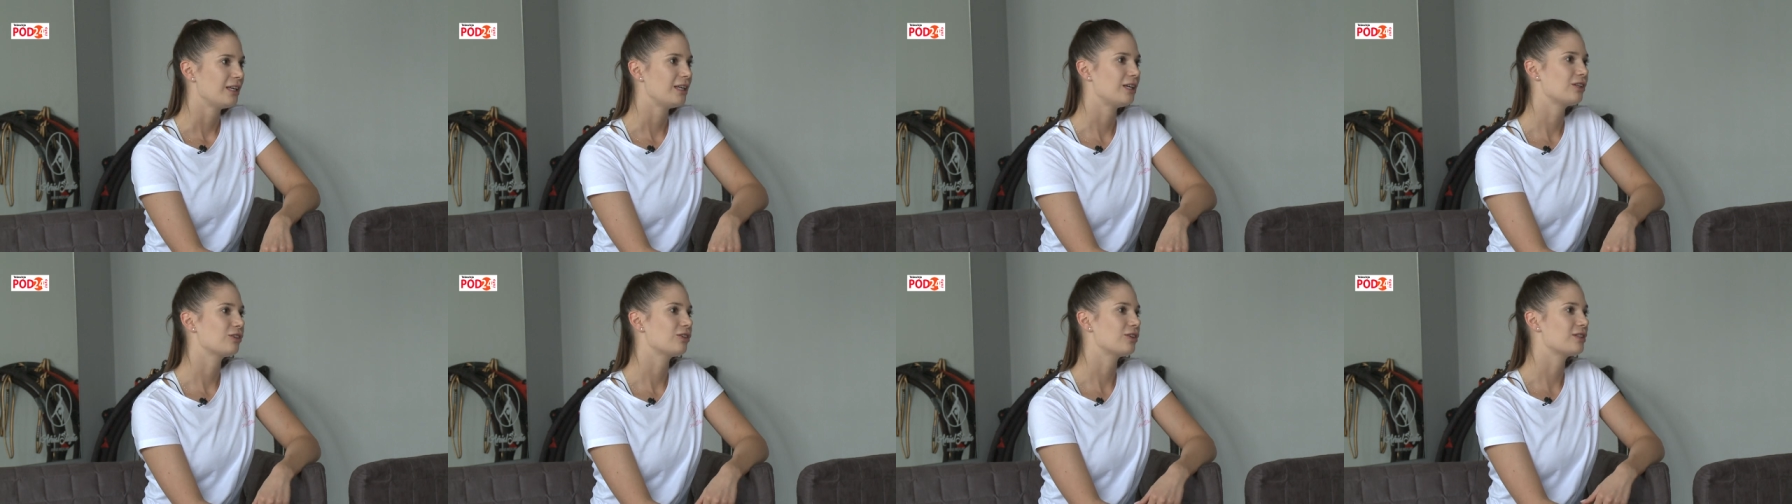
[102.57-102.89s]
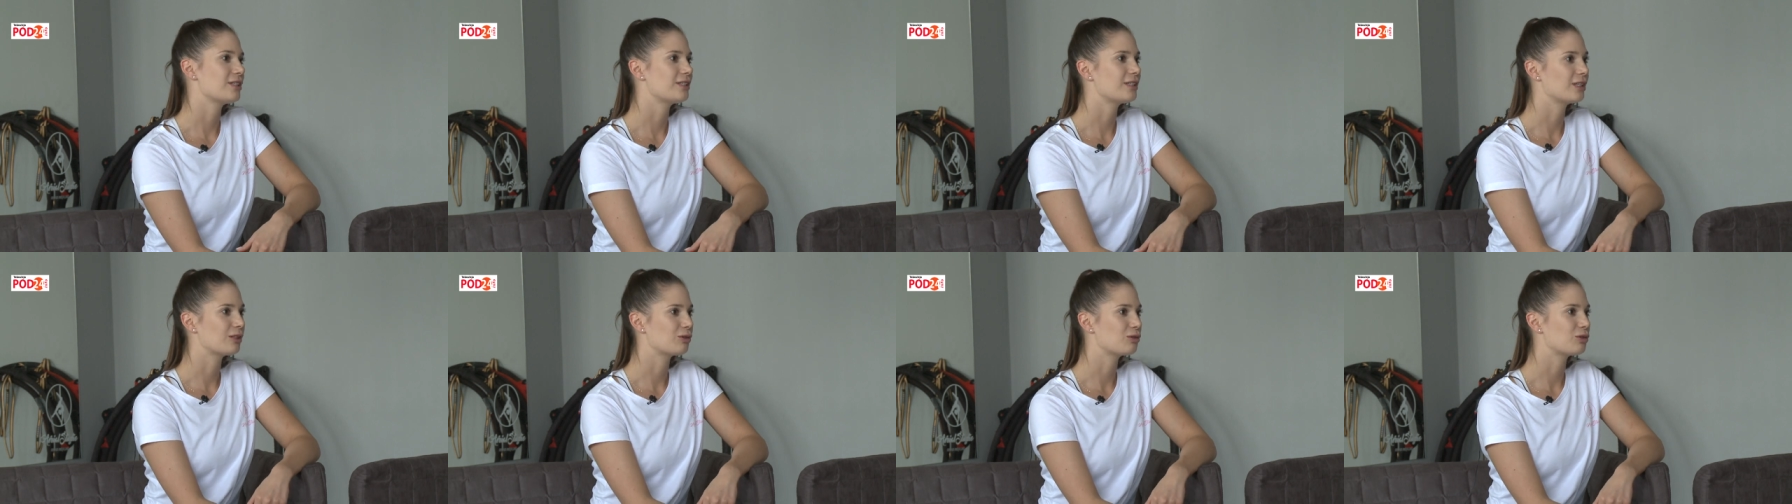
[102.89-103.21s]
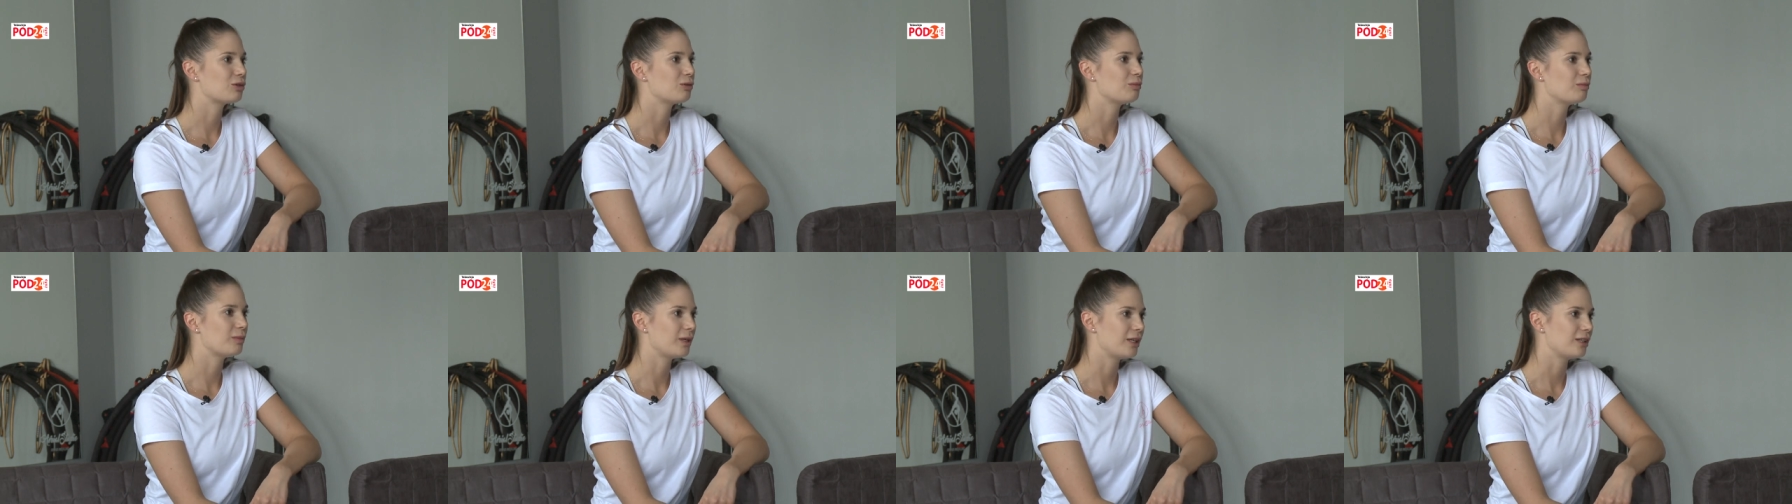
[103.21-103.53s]
i kto jest na
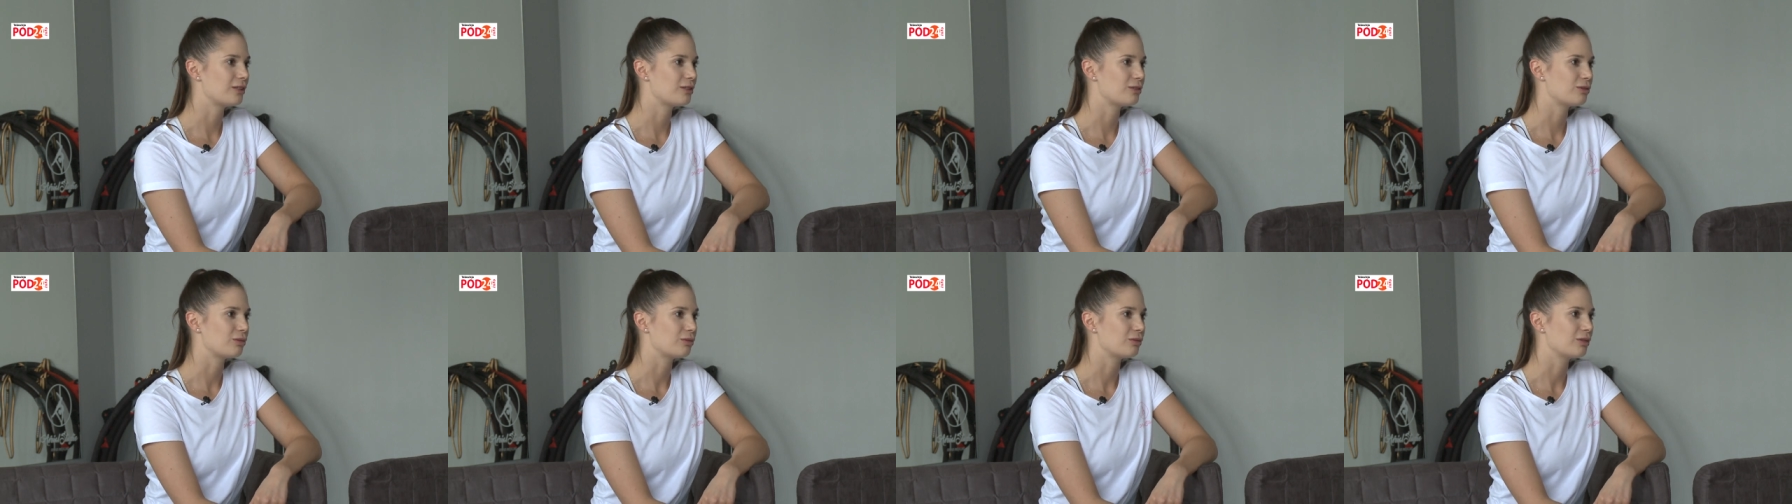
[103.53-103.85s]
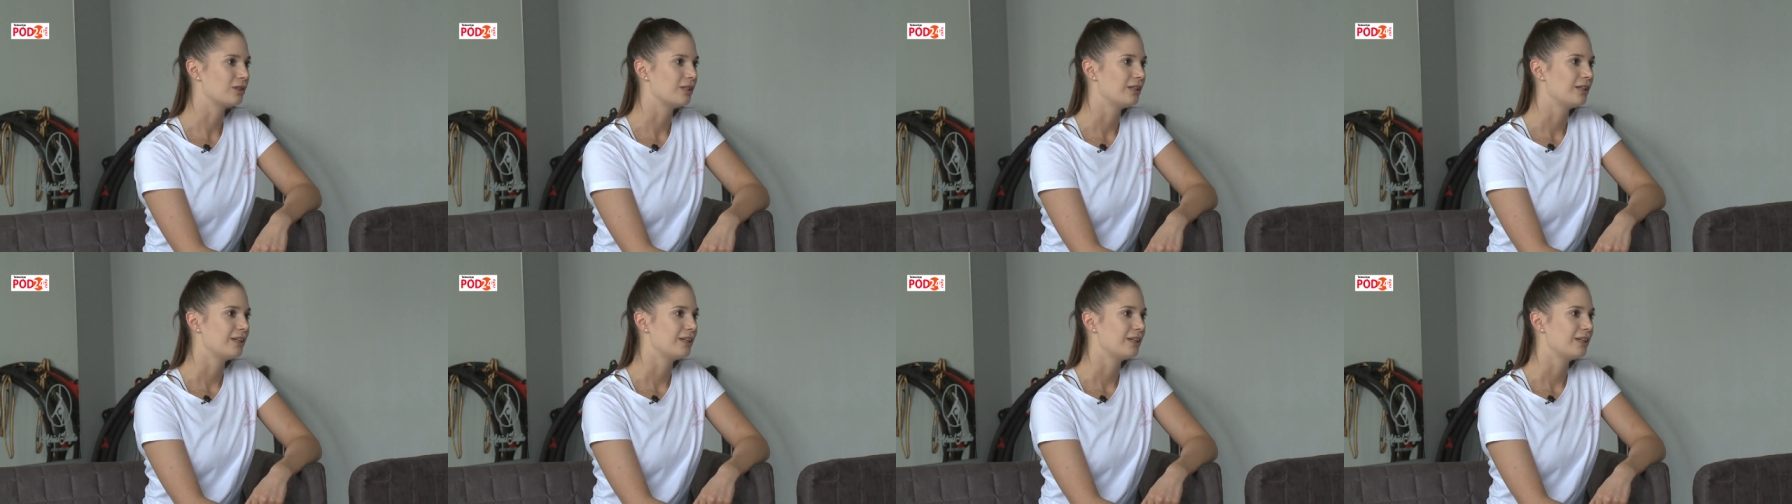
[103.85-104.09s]
którym miejscu.